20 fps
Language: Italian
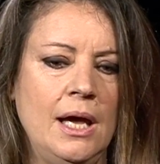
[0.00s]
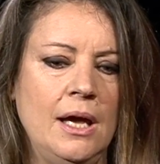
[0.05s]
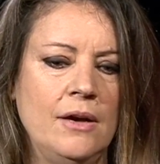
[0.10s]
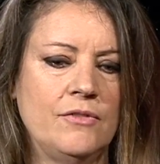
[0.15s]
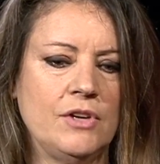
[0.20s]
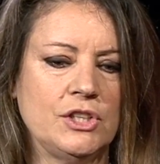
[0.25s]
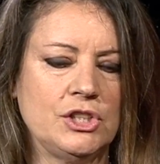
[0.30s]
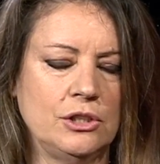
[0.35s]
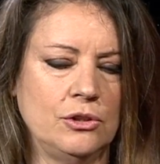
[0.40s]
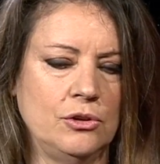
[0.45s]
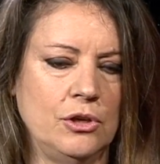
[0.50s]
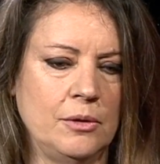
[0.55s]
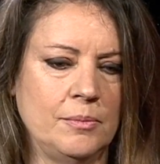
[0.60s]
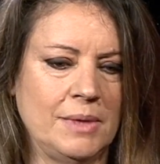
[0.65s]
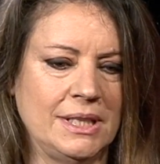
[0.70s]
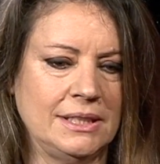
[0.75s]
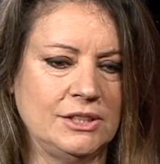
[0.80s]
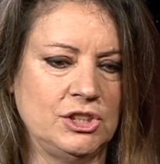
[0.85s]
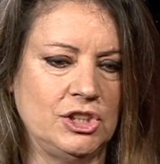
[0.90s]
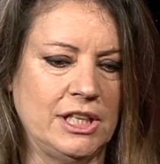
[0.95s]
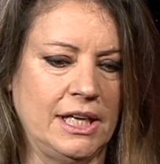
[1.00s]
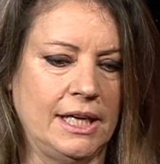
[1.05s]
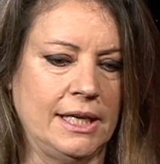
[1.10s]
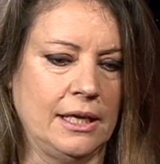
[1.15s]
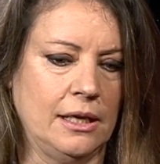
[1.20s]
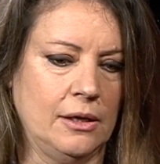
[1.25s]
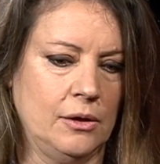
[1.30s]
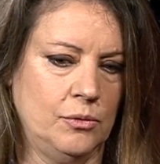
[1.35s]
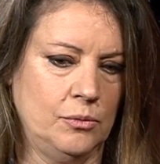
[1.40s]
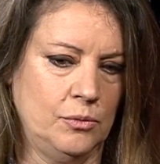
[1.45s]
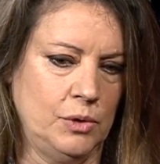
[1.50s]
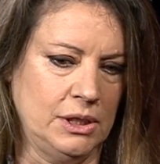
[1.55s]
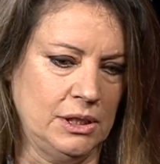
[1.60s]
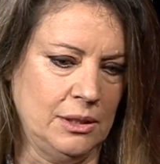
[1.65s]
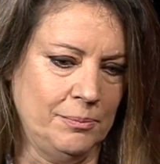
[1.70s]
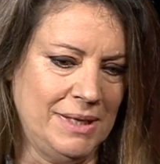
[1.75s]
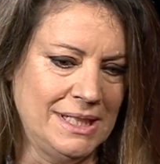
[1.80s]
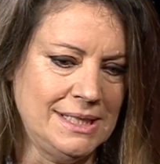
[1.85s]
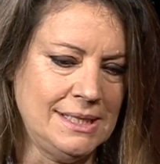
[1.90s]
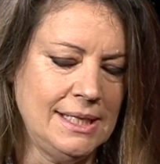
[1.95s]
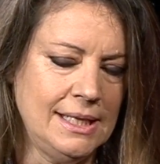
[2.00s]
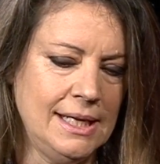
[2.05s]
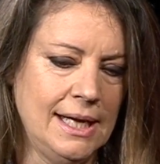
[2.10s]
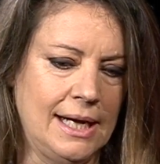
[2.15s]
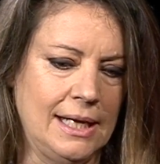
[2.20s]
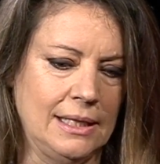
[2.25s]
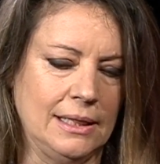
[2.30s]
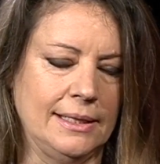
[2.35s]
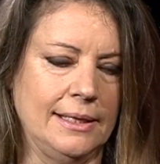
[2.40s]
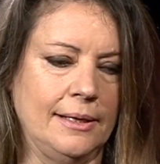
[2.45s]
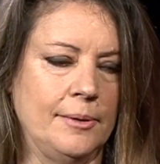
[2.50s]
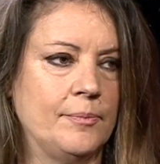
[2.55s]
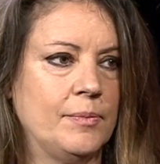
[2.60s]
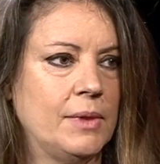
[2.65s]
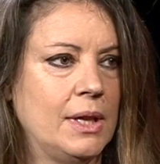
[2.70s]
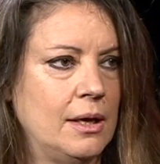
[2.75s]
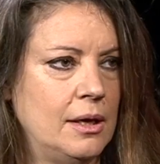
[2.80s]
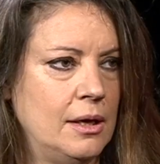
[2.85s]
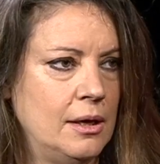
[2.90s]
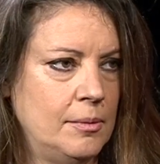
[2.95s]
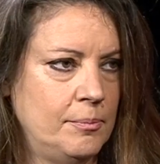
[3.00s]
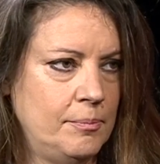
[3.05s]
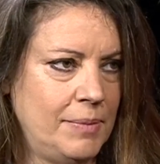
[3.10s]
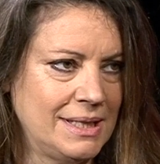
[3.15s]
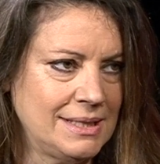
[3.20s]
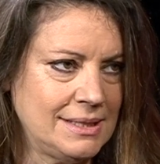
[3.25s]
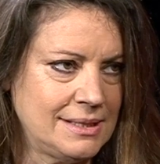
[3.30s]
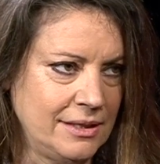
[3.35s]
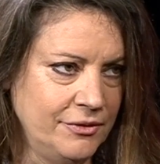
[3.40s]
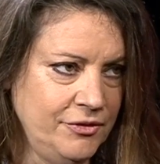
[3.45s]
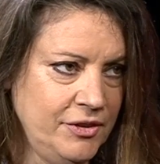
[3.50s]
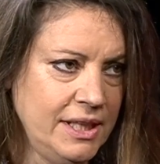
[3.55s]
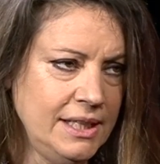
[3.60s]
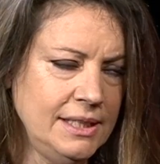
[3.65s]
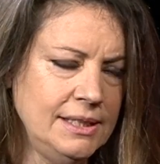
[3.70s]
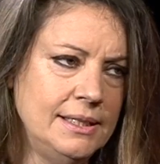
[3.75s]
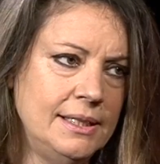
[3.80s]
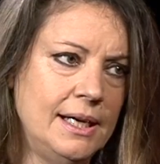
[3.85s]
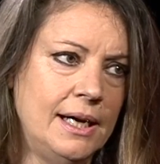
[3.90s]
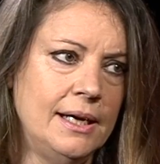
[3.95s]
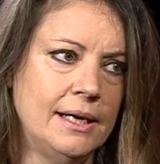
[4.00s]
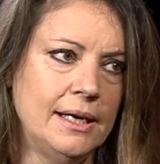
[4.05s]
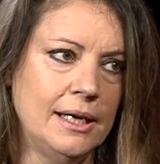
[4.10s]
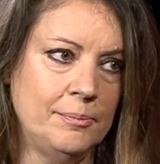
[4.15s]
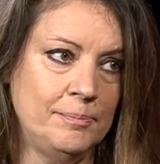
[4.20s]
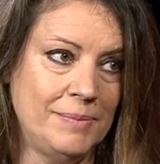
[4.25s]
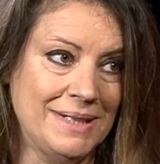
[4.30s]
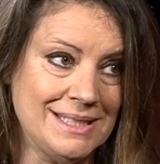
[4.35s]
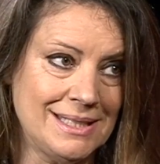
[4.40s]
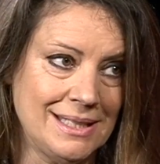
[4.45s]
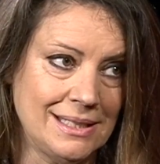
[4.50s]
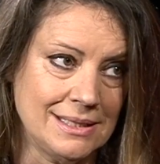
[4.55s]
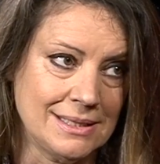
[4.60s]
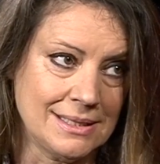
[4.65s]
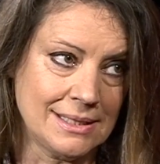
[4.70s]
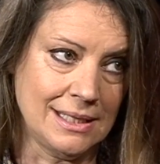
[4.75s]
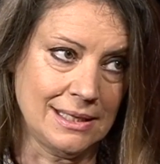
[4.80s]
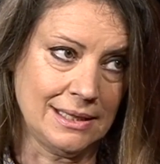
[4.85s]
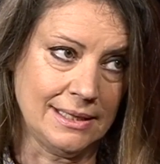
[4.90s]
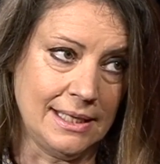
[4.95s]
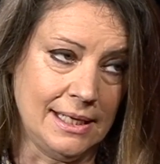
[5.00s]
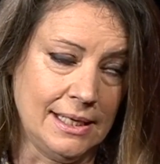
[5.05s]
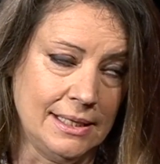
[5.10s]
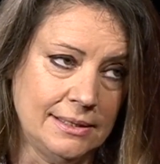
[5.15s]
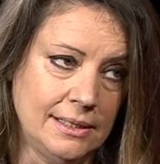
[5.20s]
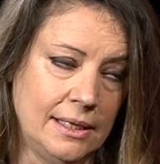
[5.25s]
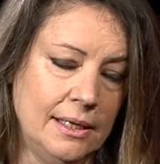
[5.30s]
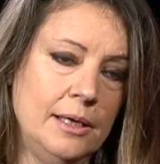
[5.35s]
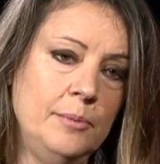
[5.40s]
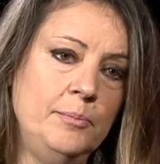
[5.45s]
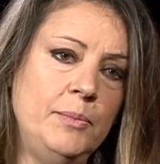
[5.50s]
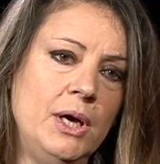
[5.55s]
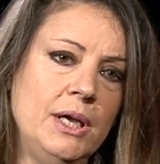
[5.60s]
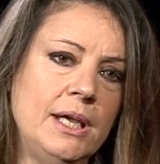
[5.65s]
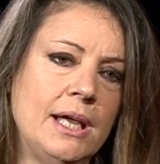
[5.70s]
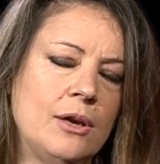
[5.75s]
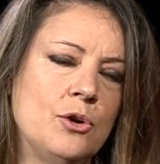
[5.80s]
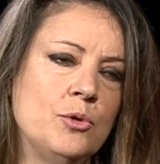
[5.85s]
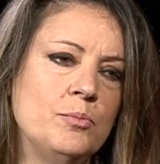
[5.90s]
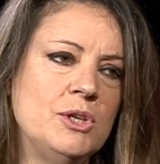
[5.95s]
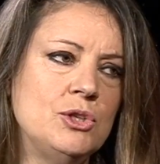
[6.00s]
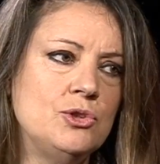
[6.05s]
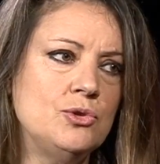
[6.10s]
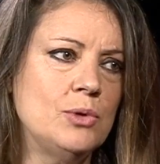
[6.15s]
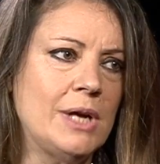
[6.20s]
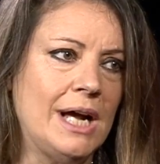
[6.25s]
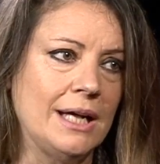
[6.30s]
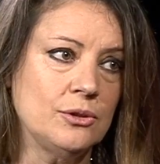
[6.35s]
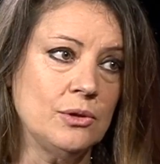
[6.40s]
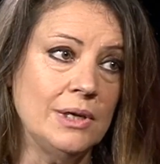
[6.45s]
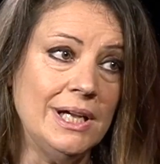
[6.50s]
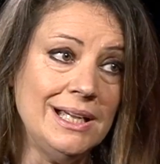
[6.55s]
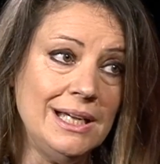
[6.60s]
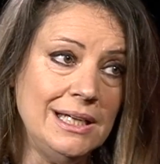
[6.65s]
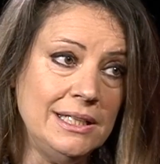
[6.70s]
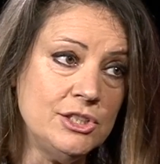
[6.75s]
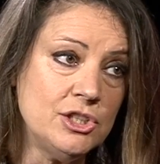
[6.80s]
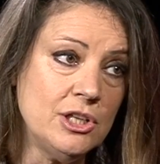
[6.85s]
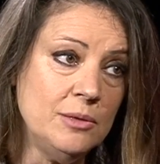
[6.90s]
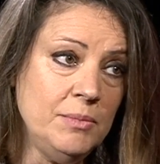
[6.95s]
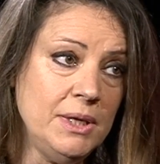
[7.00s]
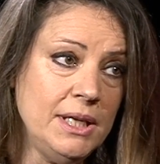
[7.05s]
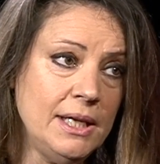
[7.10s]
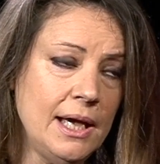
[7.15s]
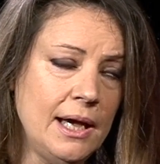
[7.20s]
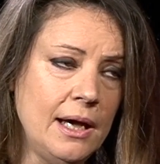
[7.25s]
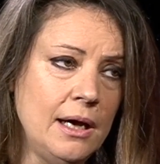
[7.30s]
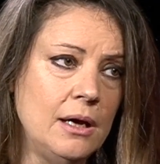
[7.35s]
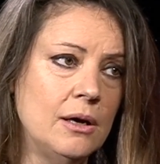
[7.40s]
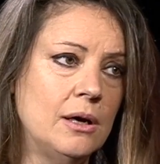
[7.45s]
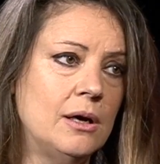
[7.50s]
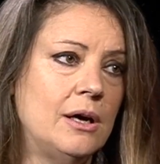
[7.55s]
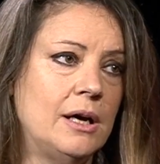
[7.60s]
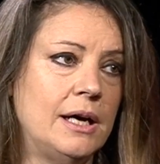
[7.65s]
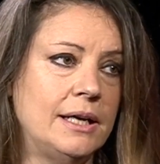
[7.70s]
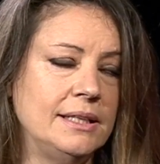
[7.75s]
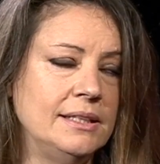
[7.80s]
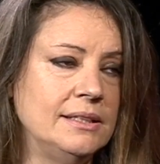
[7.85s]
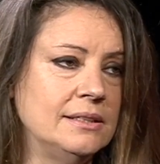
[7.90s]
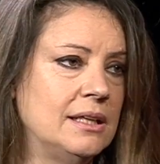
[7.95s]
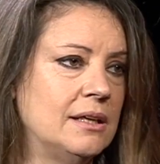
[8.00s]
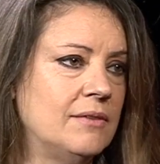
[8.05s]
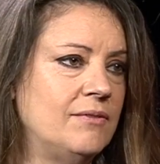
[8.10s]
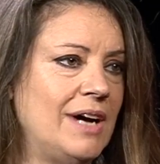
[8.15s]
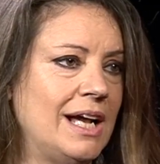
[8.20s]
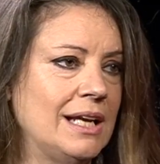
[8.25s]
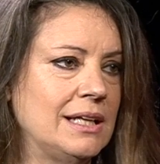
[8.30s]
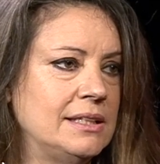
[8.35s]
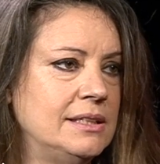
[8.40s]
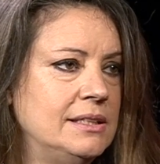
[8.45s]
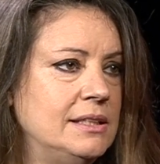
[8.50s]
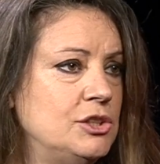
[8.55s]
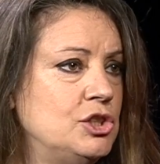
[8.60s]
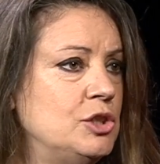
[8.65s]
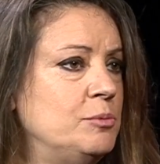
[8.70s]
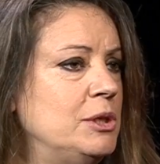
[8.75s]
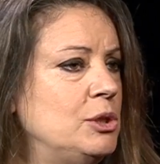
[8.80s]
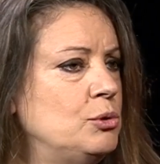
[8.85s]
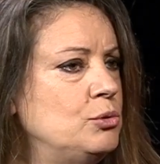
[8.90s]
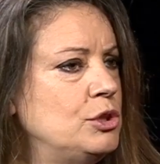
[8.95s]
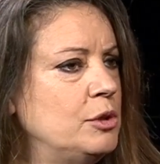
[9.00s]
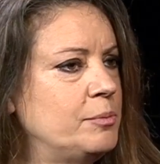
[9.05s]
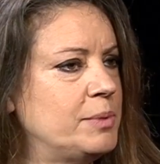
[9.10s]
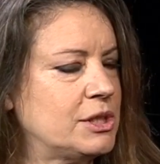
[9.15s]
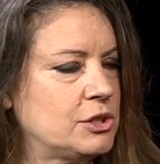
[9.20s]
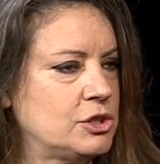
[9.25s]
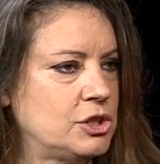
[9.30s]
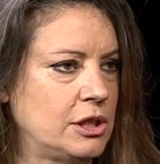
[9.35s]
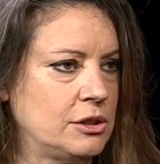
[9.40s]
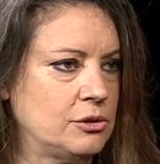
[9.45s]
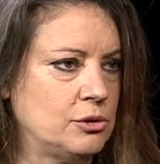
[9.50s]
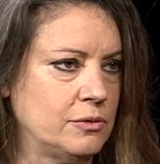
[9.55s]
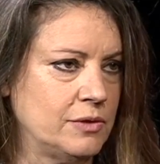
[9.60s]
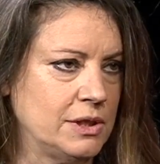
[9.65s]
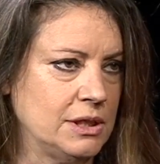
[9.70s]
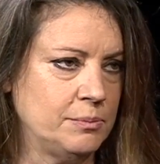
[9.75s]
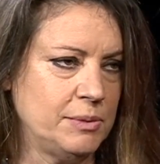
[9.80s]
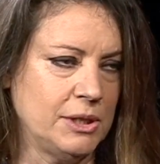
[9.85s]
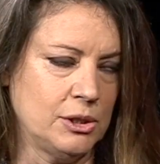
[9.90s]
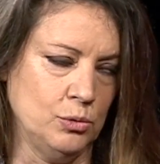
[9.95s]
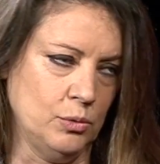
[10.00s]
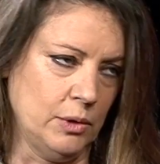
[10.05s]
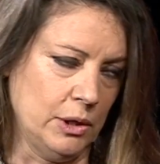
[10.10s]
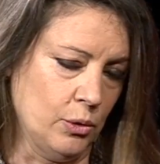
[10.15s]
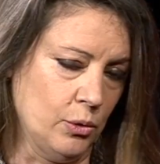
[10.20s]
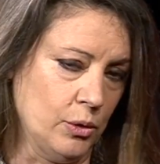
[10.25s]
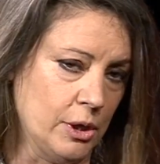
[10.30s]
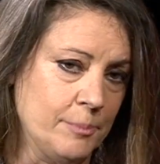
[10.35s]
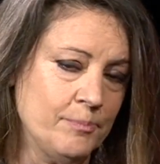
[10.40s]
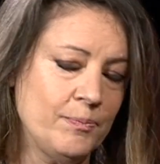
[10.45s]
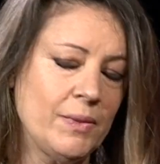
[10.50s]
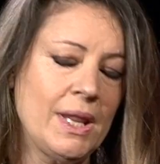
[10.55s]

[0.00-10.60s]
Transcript: facendoli mangiare quindi pasta calda, pasta fredda e pasta riscaldata e poi hanno misurato la glicemia ad intervalli di 10 minuti per, 120, per 2 ore.